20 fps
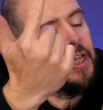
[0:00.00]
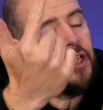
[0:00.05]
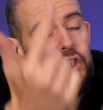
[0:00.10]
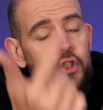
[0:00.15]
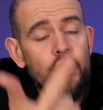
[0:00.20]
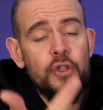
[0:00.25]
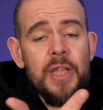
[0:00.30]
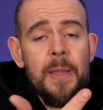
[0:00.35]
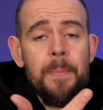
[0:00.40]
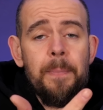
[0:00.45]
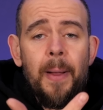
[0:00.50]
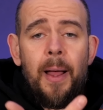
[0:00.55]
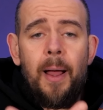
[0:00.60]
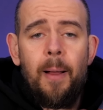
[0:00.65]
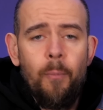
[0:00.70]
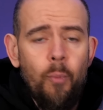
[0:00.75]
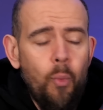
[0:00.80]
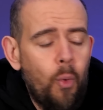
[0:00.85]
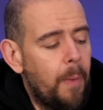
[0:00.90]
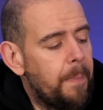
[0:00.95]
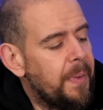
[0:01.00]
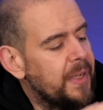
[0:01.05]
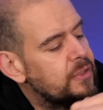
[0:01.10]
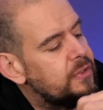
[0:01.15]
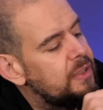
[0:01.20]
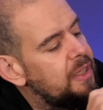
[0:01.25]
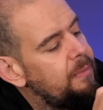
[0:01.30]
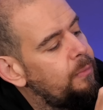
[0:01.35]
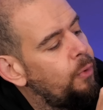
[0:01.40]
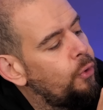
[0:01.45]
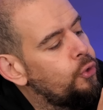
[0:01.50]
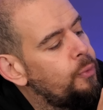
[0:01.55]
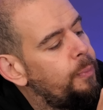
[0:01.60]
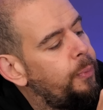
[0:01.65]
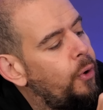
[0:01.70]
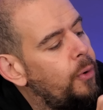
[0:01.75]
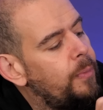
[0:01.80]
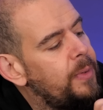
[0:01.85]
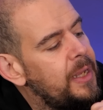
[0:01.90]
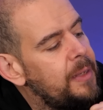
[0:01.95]
Je n'ai pas, moi personnellement, de
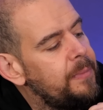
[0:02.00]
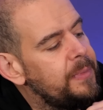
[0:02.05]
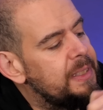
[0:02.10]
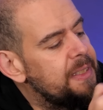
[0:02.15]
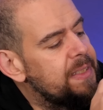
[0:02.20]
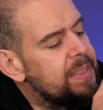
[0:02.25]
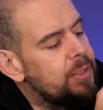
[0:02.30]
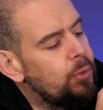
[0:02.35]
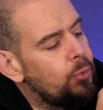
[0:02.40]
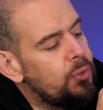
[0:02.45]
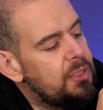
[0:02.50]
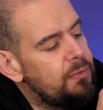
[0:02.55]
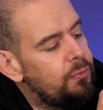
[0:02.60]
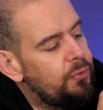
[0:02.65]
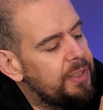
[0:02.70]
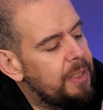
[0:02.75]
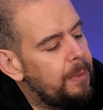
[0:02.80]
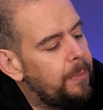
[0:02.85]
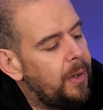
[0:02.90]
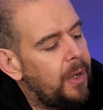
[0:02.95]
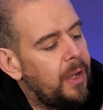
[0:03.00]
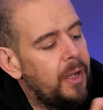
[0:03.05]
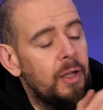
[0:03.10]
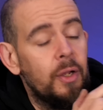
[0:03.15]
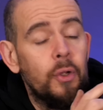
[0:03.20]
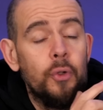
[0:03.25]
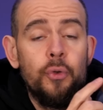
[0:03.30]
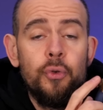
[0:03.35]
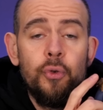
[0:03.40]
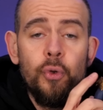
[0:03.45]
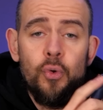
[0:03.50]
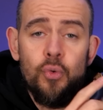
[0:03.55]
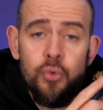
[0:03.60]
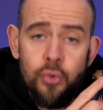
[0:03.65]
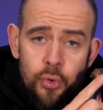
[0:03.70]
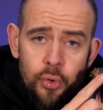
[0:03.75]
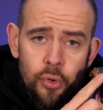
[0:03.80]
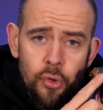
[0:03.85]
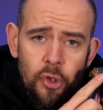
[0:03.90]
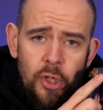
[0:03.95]
problème ici au niveau des bras de
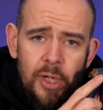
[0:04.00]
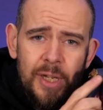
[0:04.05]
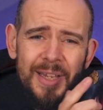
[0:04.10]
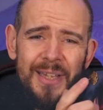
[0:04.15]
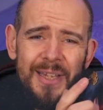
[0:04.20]
couture.